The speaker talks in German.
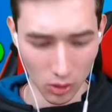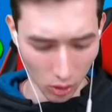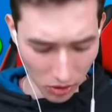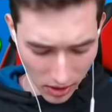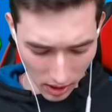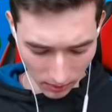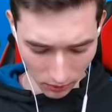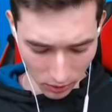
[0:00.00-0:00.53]
Und
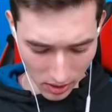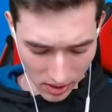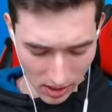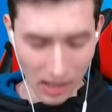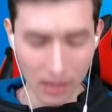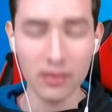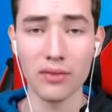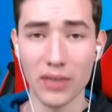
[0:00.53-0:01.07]
ja, würde ich
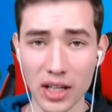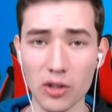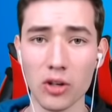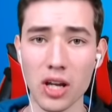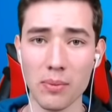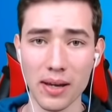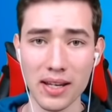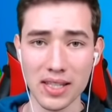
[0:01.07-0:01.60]
sagen, wenn ihr neu
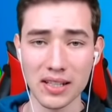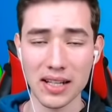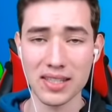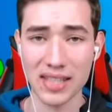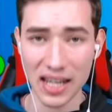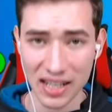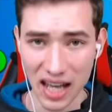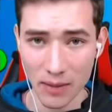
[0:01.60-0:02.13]
dabei seid,
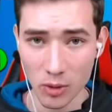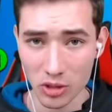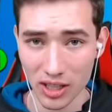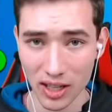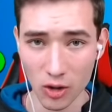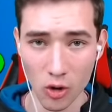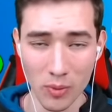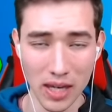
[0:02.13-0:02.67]
lasst gerne ein Abo
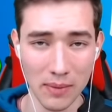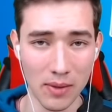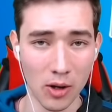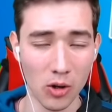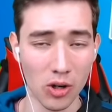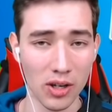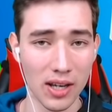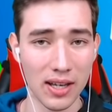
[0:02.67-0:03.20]
da, um eben auch
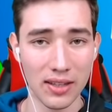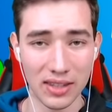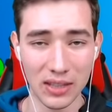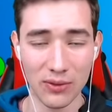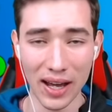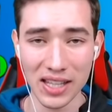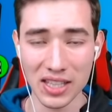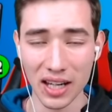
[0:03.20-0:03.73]
noch
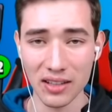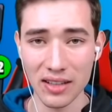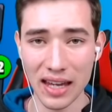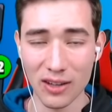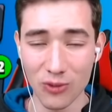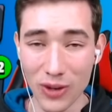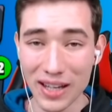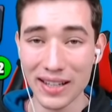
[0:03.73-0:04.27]
die weiteren
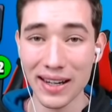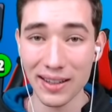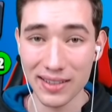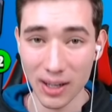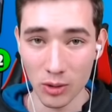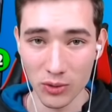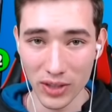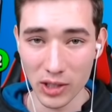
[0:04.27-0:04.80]

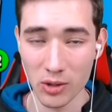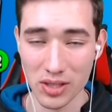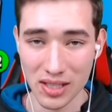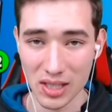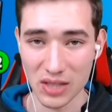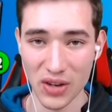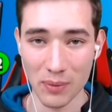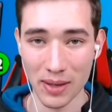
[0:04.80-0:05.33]
Entwickler-Account-Videos
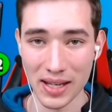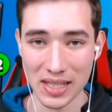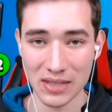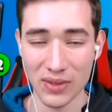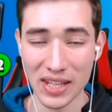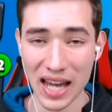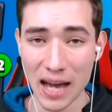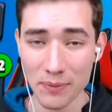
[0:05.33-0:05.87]
nicht zu verpassen.
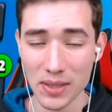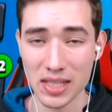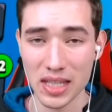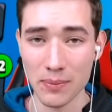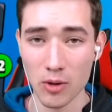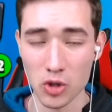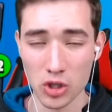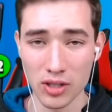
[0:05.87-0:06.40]
Wenn ihr Updates
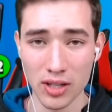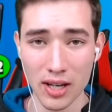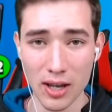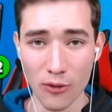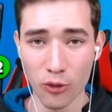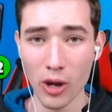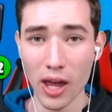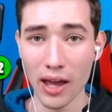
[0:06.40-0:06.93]
eben auch schon
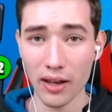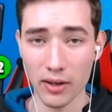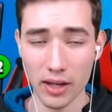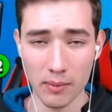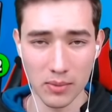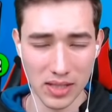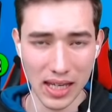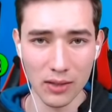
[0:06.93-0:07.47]
vorher
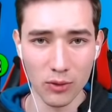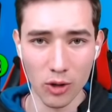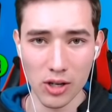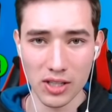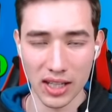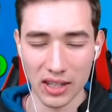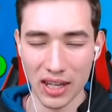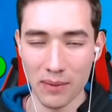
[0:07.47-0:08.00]
ähm, sehen
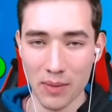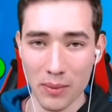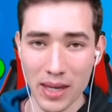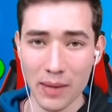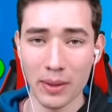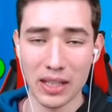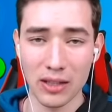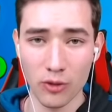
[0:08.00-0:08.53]
wollt, kriegt ihr eben bei mir
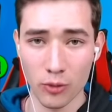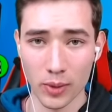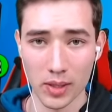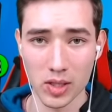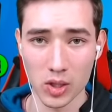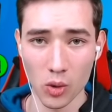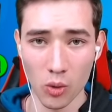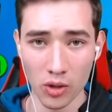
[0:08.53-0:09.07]
immer die
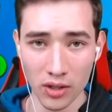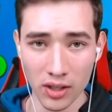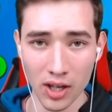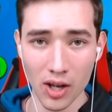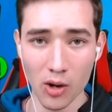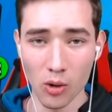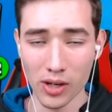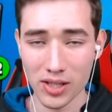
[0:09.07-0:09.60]
Informationen.
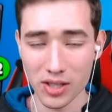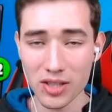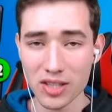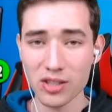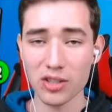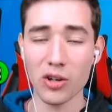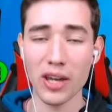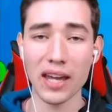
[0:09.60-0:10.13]
Und
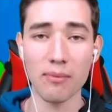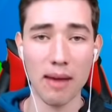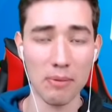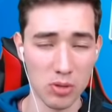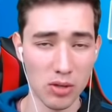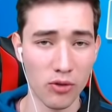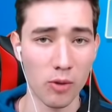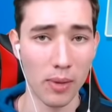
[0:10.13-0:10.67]
ansonsten könnt ihr auch gerne im
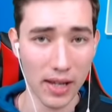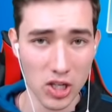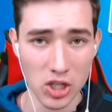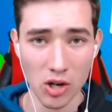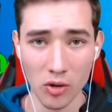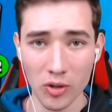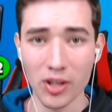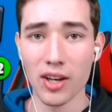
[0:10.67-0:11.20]
Abstand
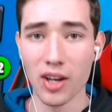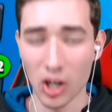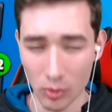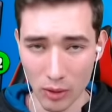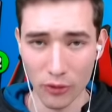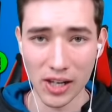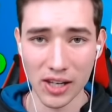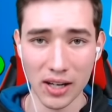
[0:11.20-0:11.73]
vorbeischauen. Und
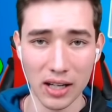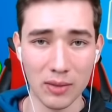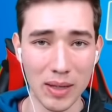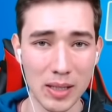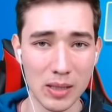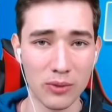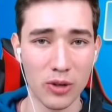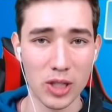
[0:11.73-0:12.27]
nochmal vielen Dank an
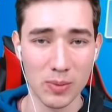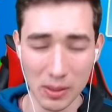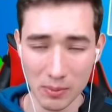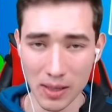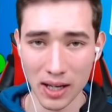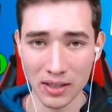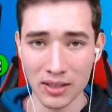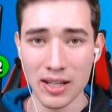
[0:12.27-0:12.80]
Bigspin fürs
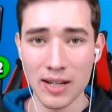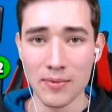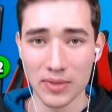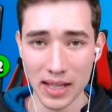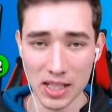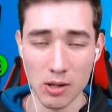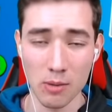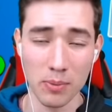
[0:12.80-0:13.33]
Mitmachen.
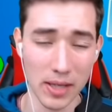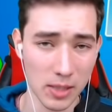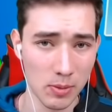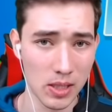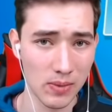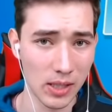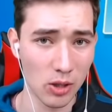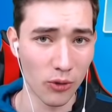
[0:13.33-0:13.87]
Da ist nochmal
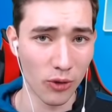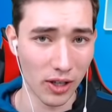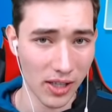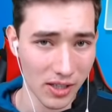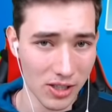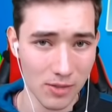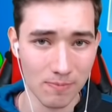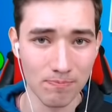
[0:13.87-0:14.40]
Bigspins Video
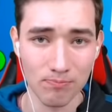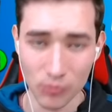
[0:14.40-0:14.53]
verlinkt.